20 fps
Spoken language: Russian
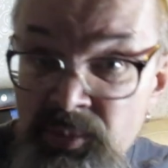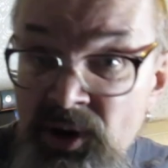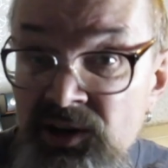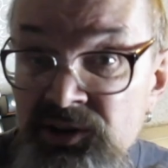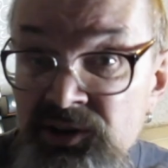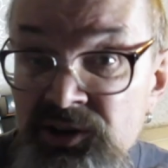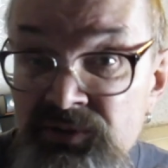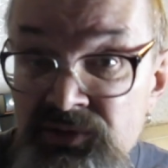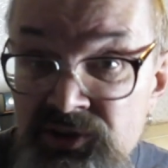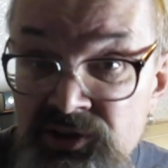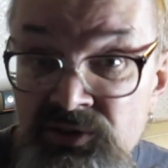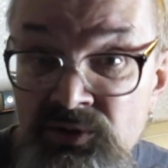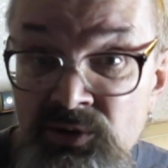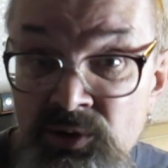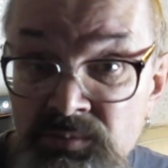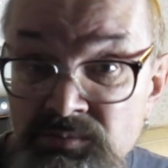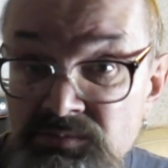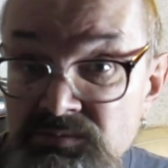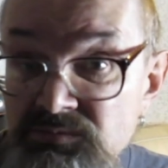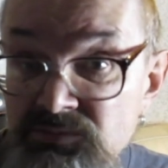парня
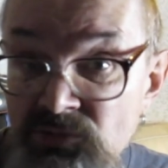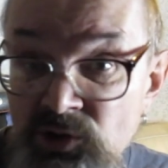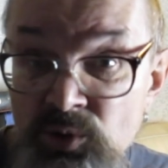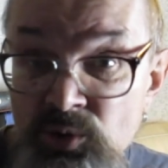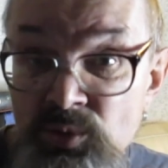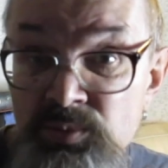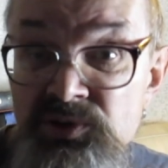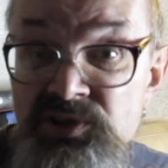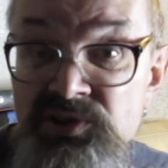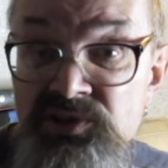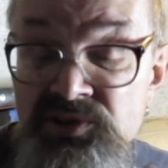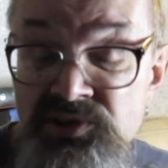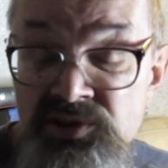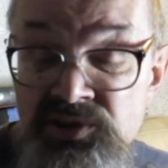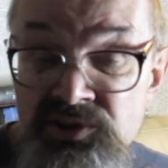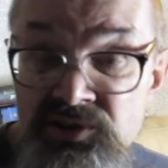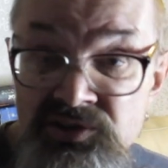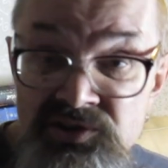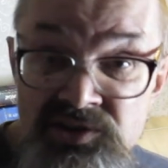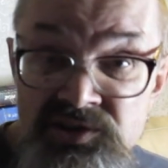всего. Группа
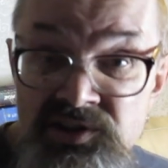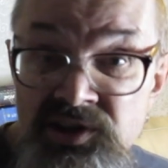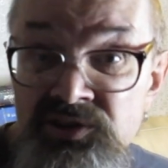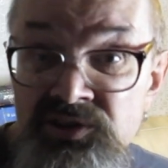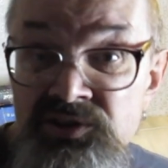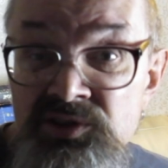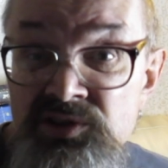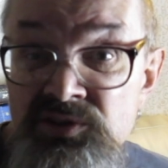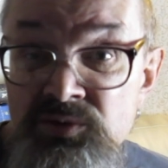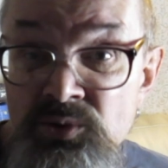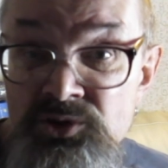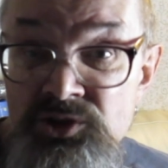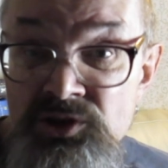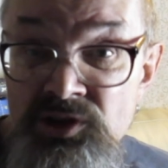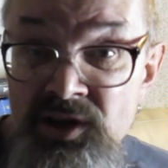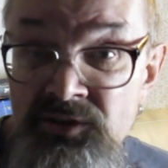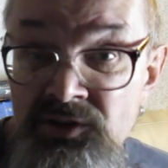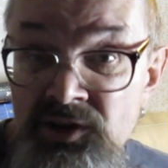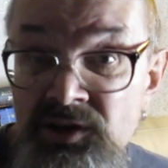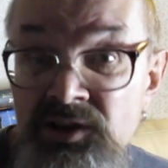состоит из двух
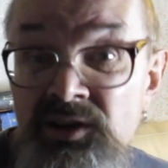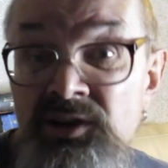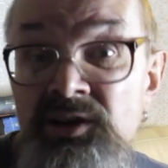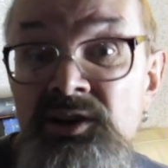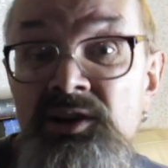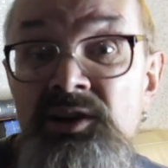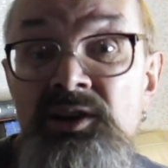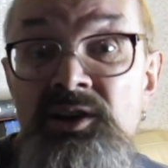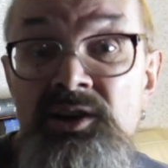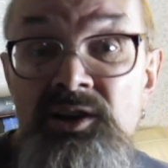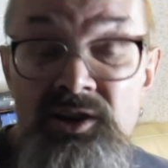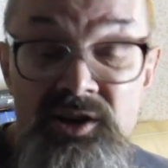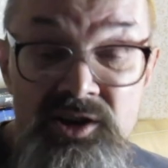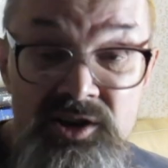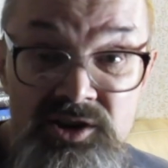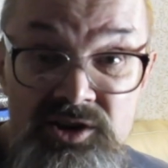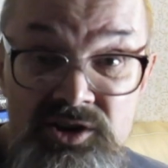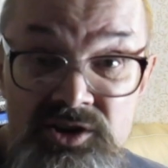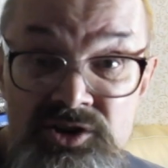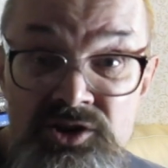человек,
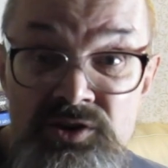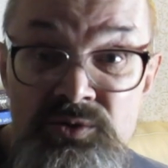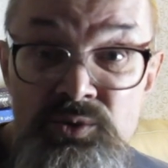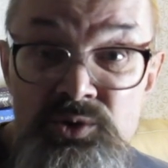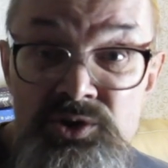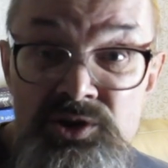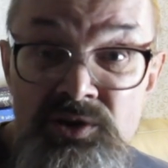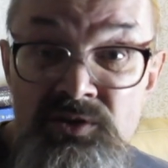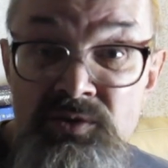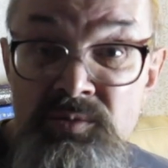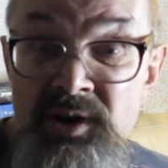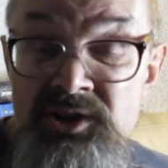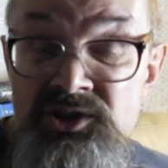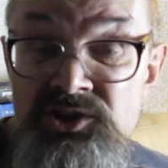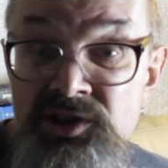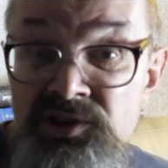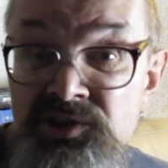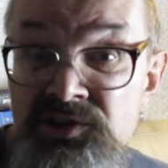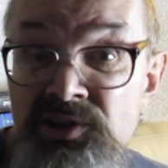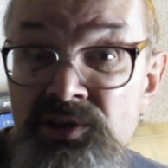живущих в
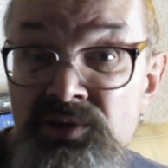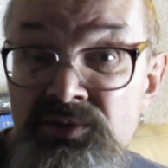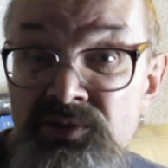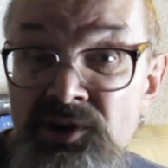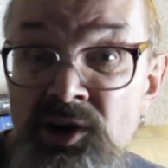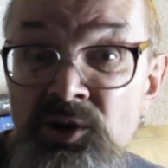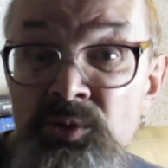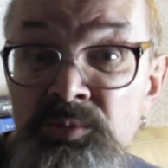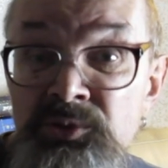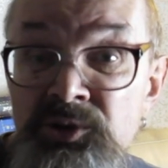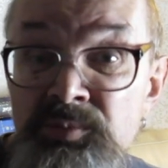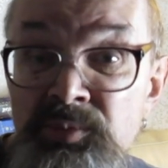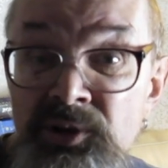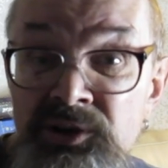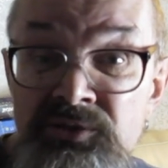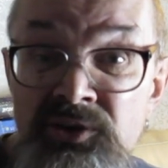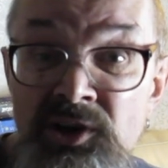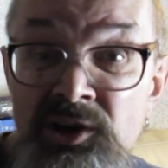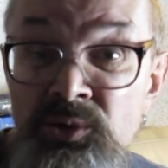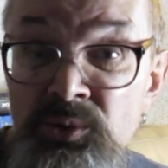Манчестере. В каком-то
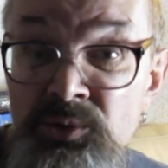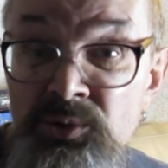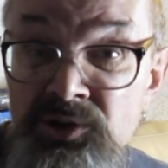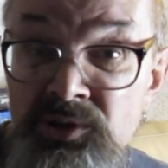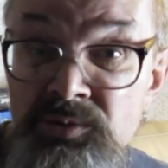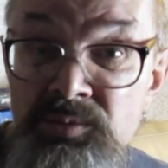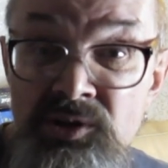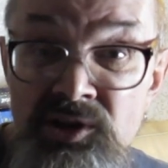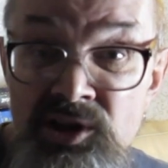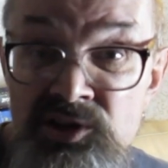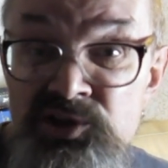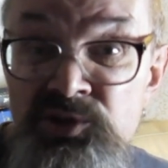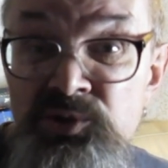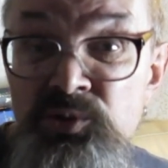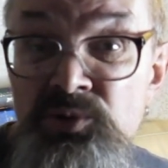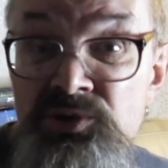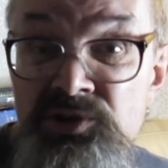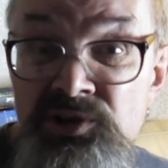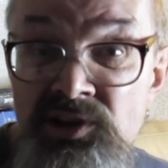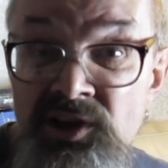подвале у них была
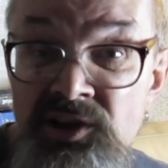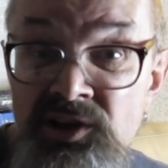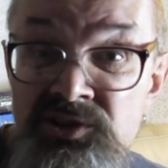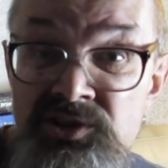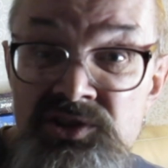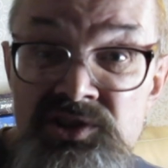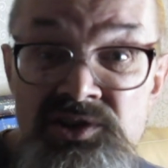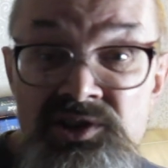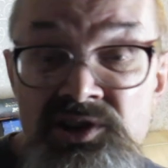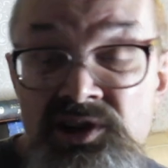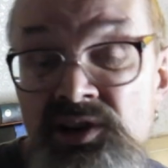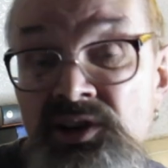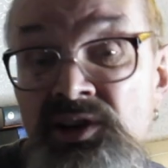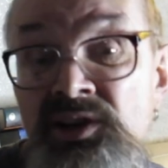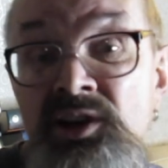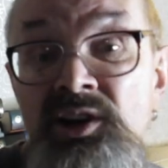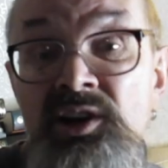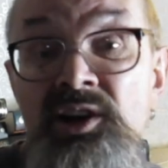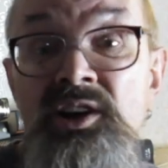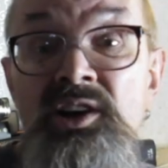студия, они
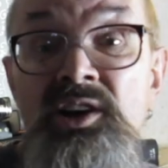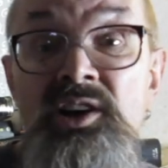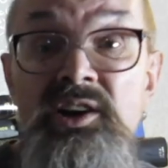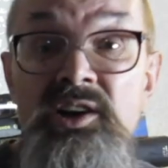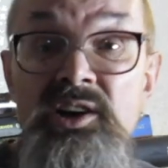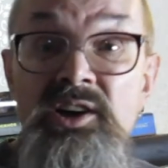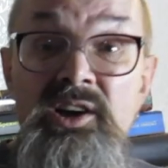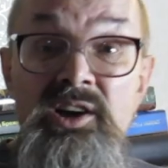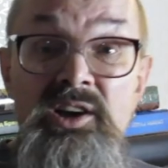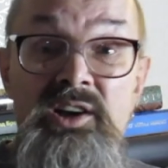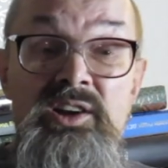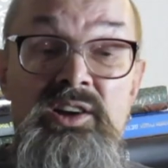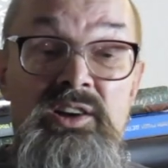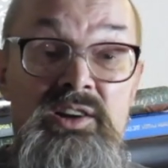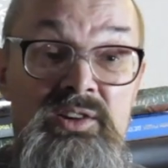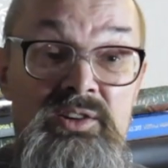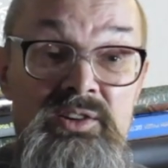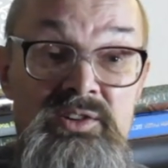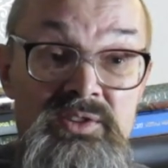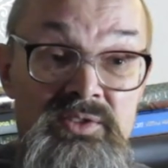сидели,
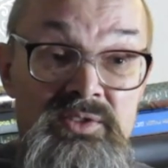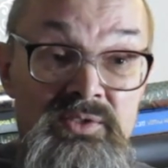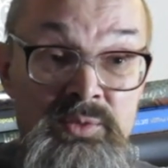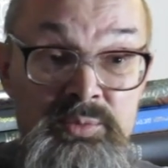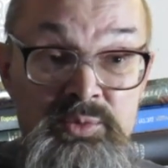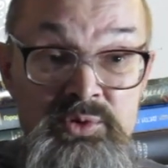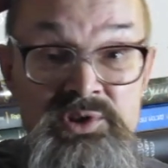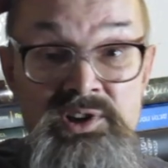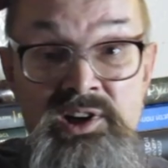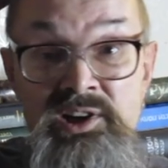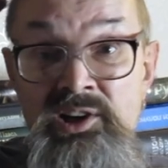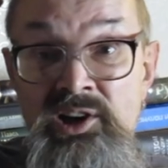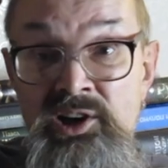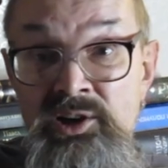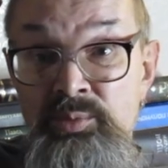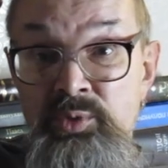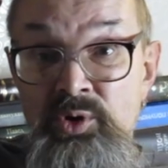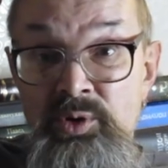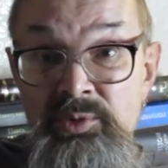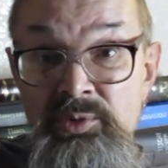выпускали
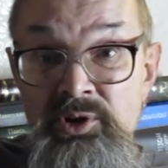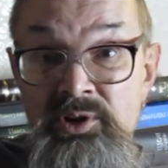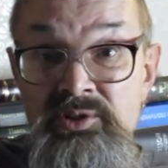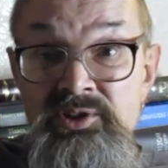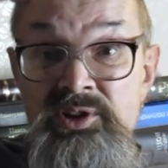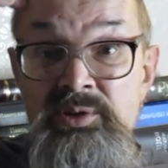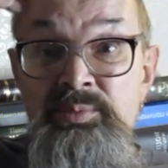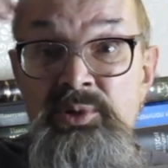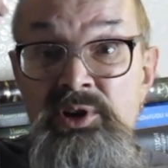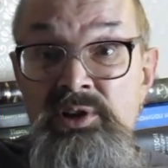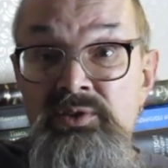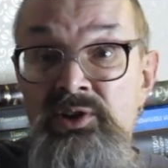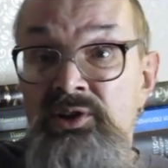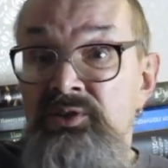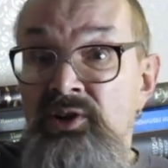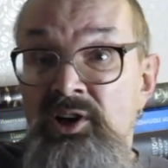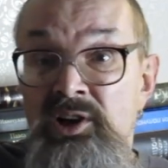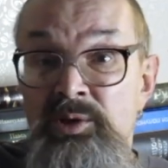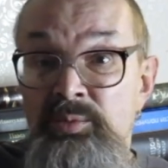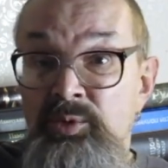альбомы. Кстати, первые
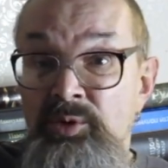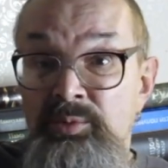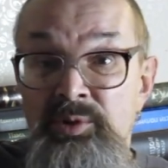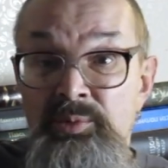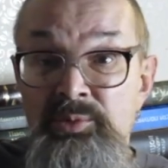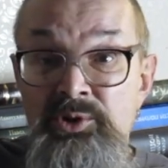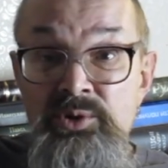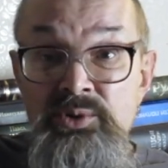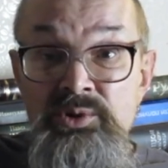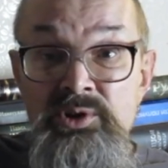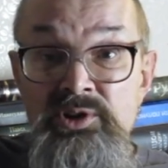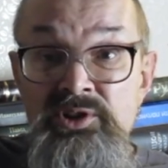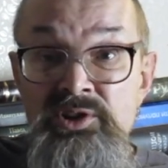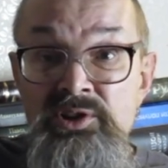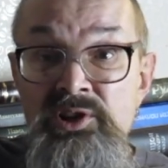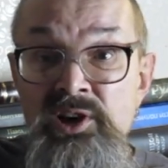два альбома мне у них не